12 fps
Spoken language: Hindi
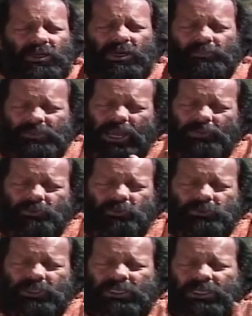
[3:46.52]
हमें
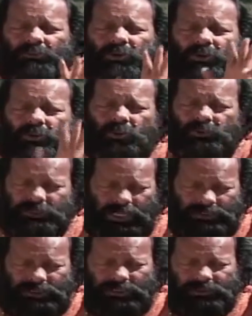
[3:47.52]
आपको देने में खो
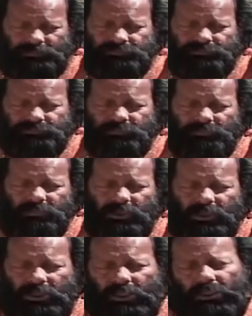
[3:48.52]
जाते हैं
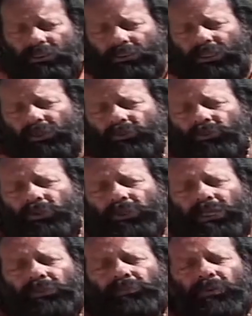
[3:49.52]
कि
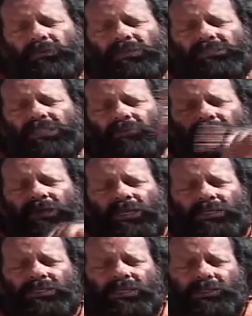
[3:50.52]
उन्होंने एक व्यवस्था
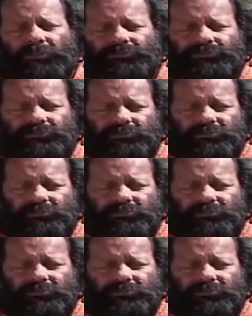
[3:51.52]
बना लिया है